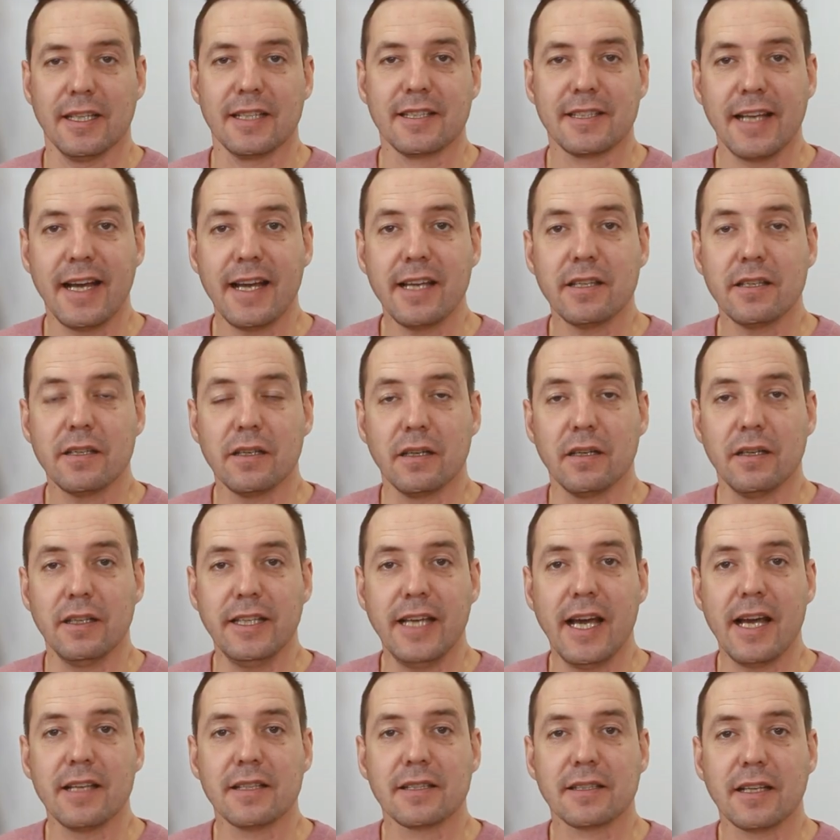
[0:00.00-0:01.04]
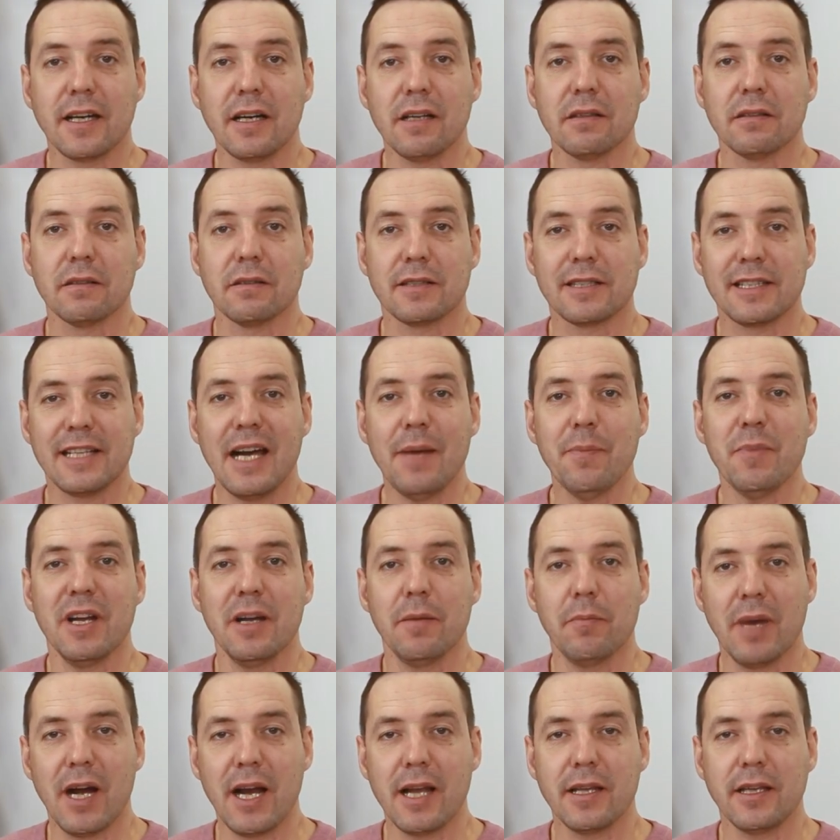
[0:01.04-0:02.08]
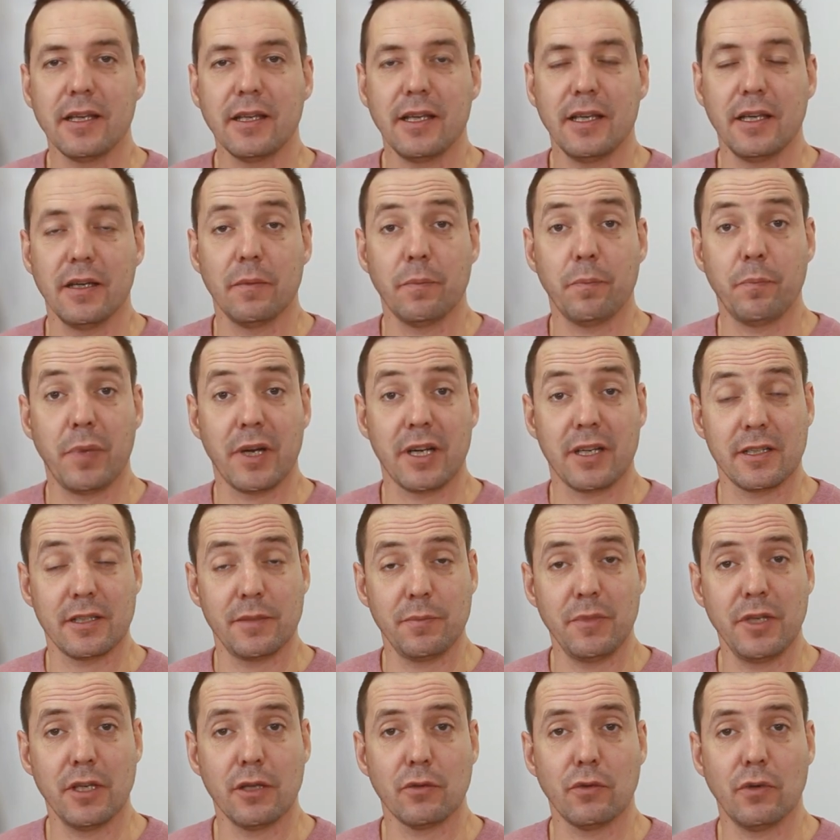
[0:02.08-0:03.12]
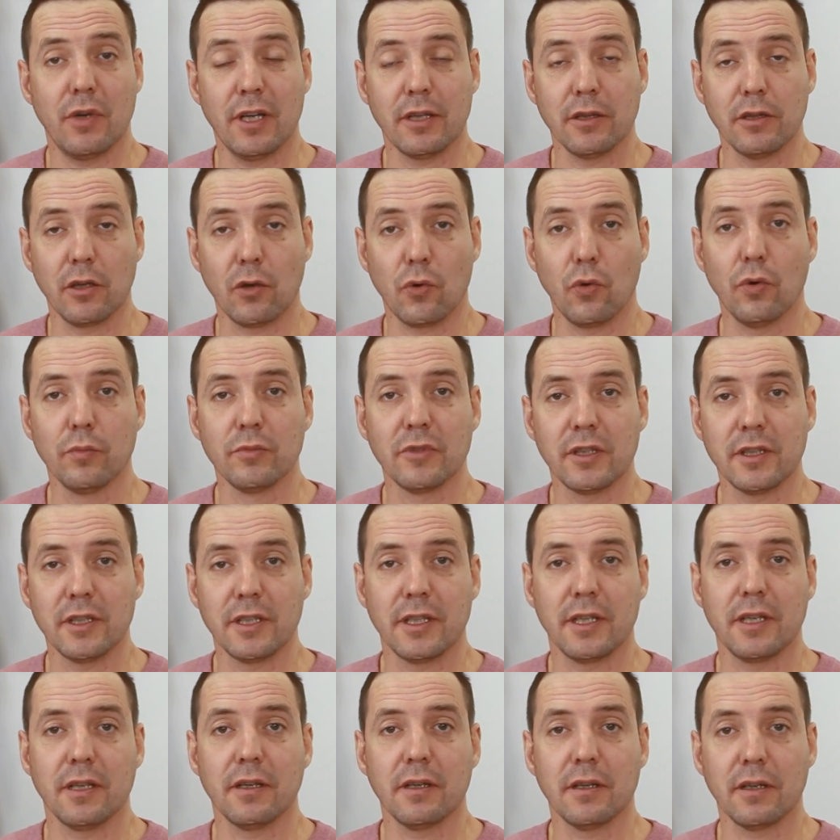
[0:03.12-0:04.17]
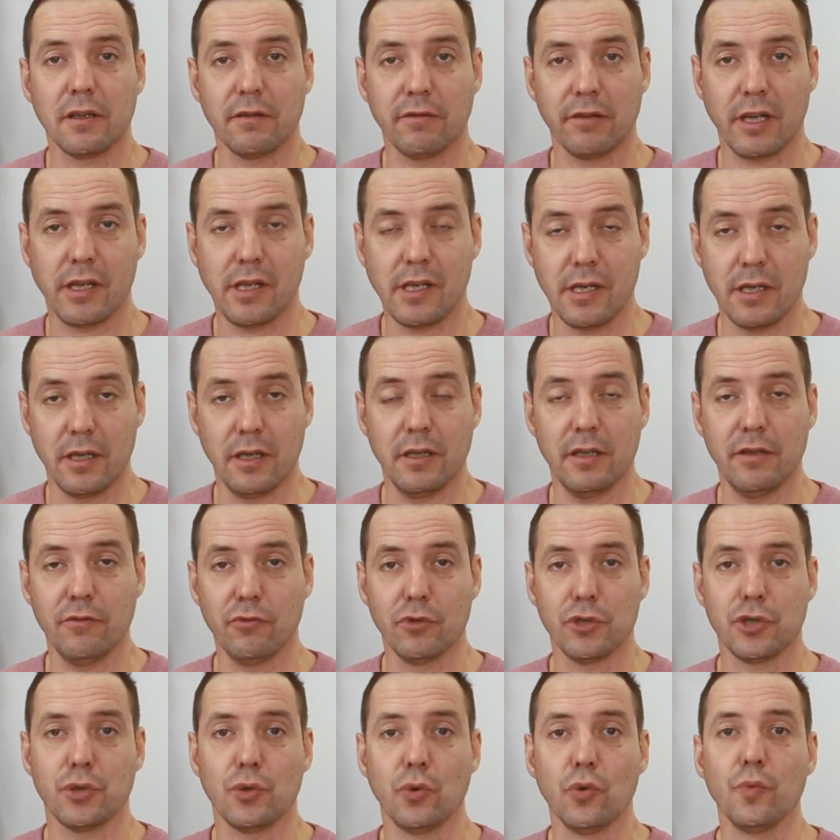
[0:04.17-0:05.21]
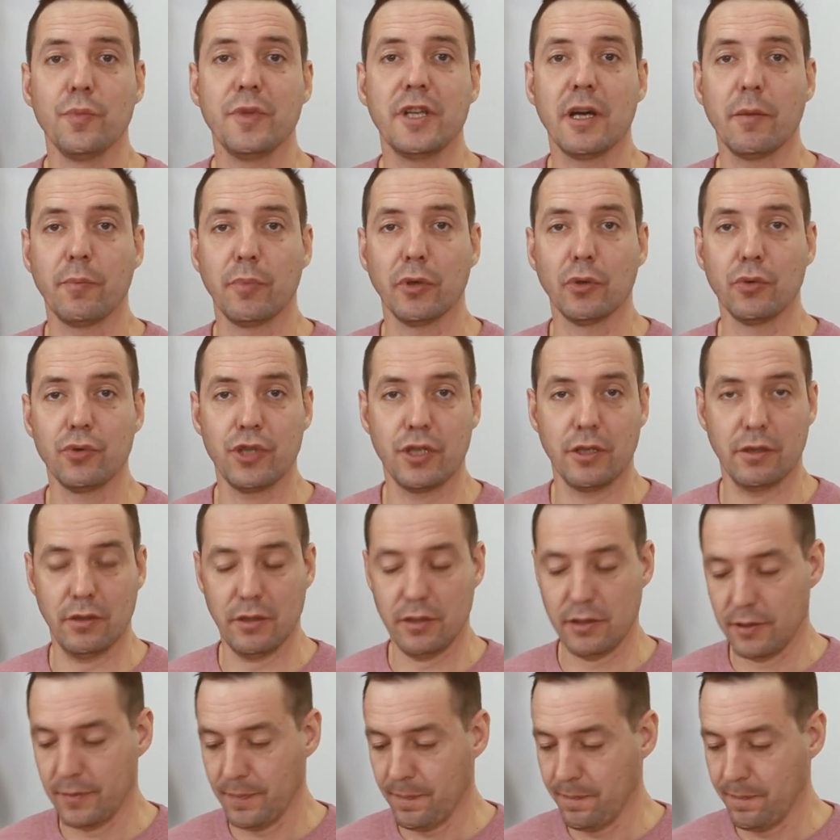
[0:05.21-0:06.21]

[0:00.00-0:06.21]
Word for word: На сайте я искал самые маленькие по размеру однокомнатные квартиры. И вот что у меня получилось.